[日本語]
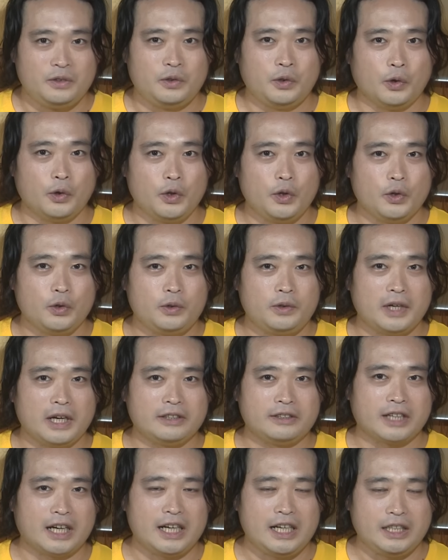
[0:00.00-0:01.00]
どういう
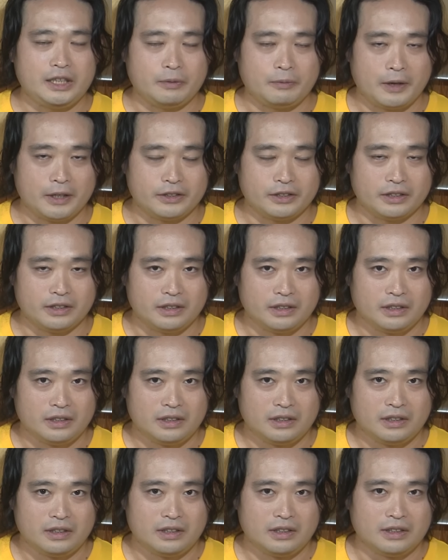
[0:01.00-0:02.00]
グラスがいいと思います
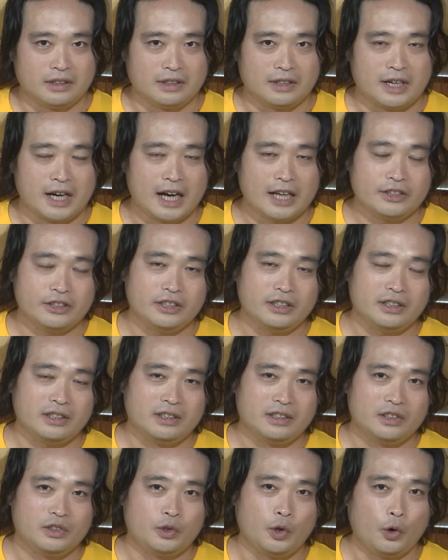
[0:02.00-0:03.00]
ガラス
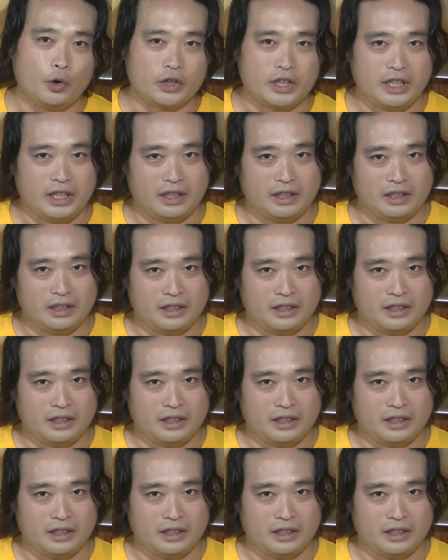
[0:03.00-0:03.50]
陶器。